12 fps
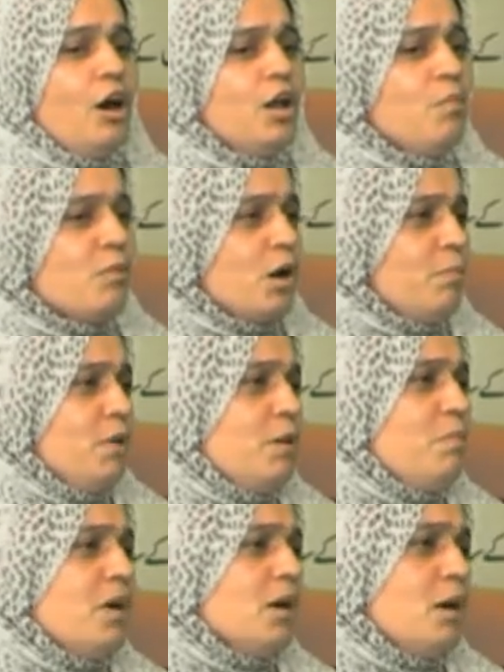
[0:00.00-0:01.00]
और हम कभी
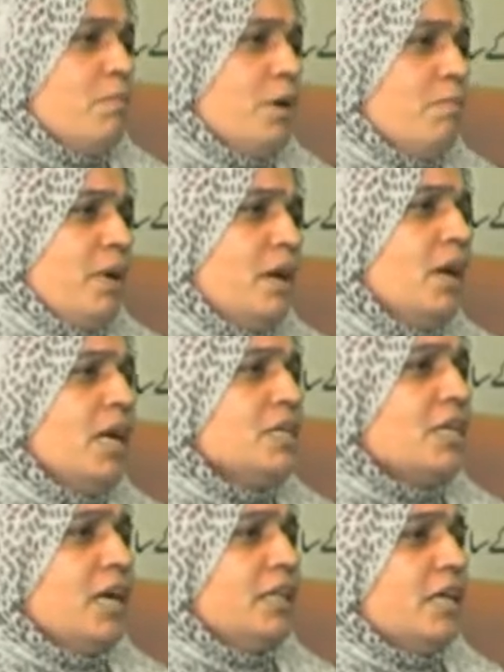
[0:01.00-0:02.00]
भी कब्र पर ना
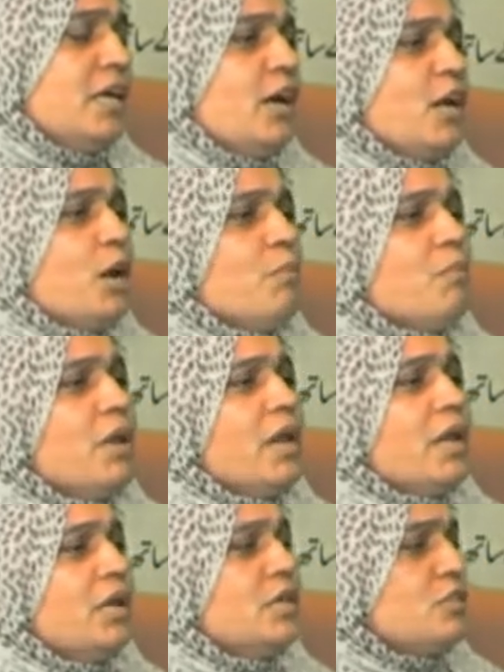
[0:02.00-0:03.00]
जाते अगर हमने
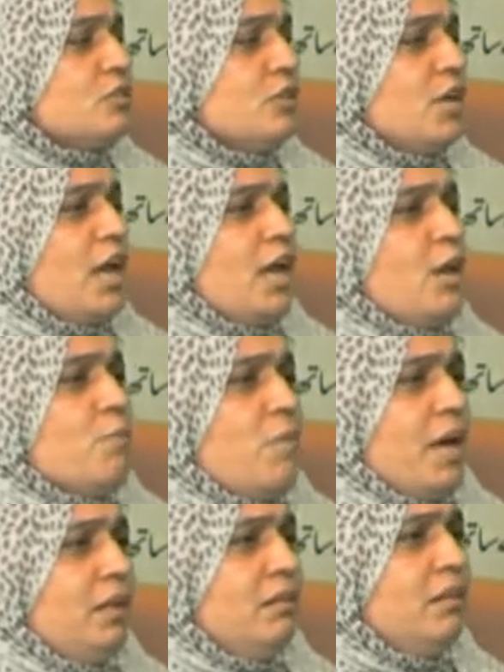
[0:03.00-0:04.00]
हिस्ट्री अहल
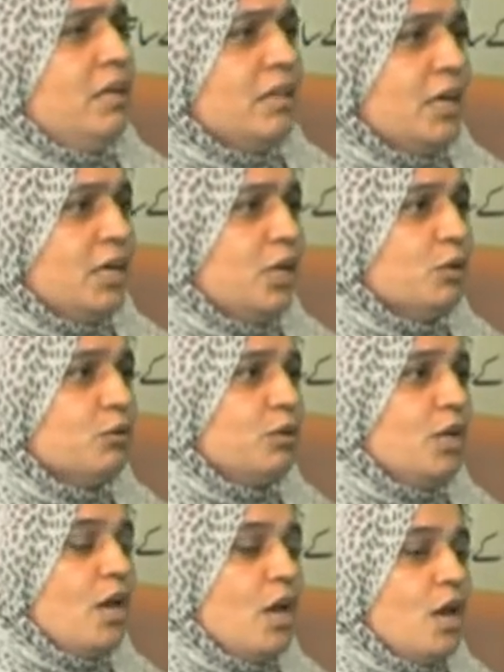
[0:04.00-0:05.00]
बैत ना देखी
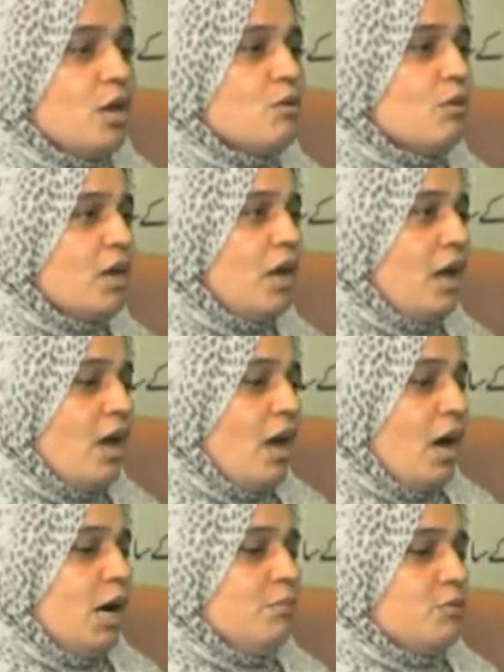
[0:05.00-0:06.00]
होती क्योंकि
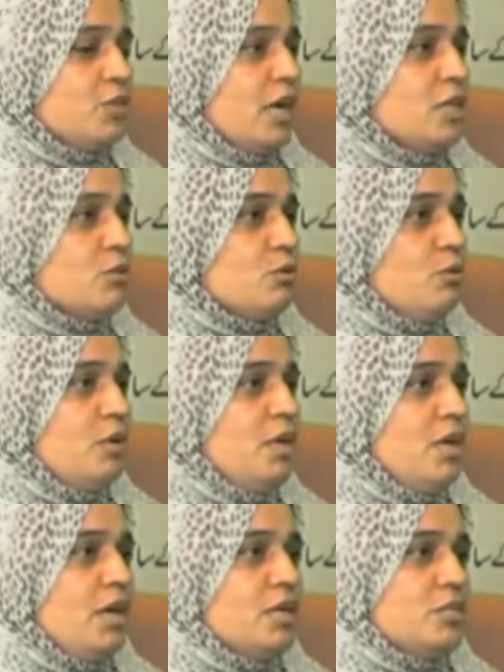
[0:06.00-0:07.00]
हम चाहे
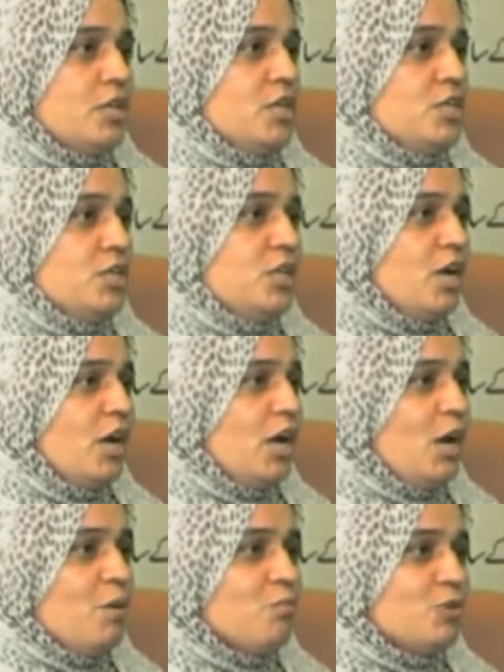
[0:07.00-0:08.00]
सुन्नी हैं चाहे शिया हैं
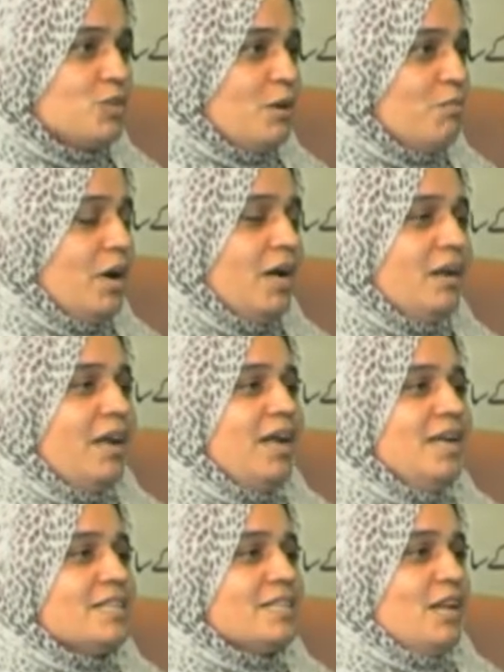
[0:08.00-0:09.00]
हम मुसलमान हैं
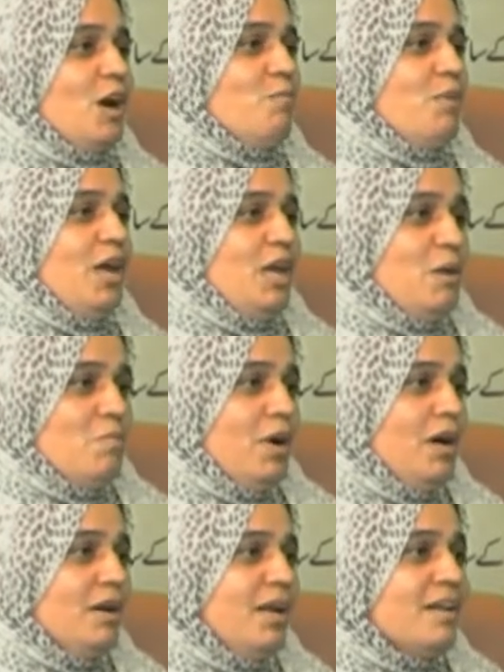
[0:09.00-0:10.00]
इस्लाम है
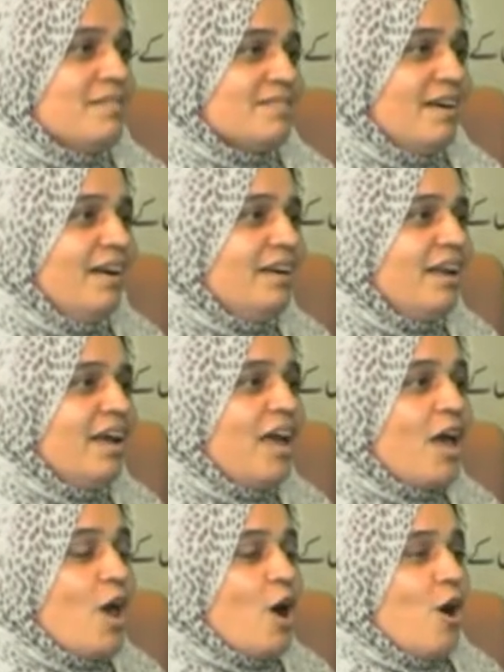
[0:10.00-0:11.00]
ईमान है इंसान है
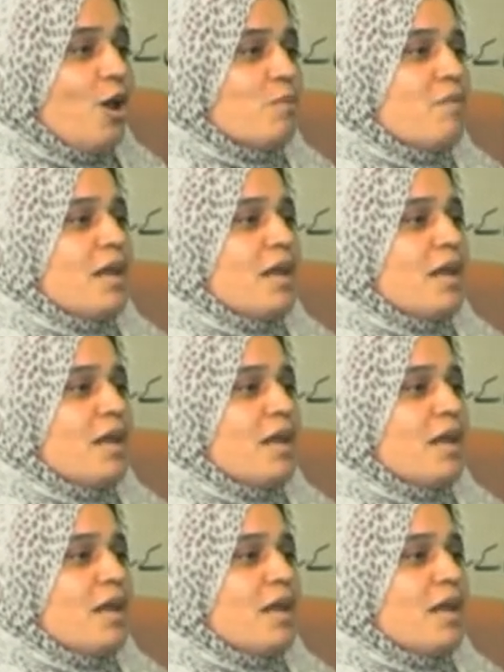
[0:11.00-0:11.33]
और हमारे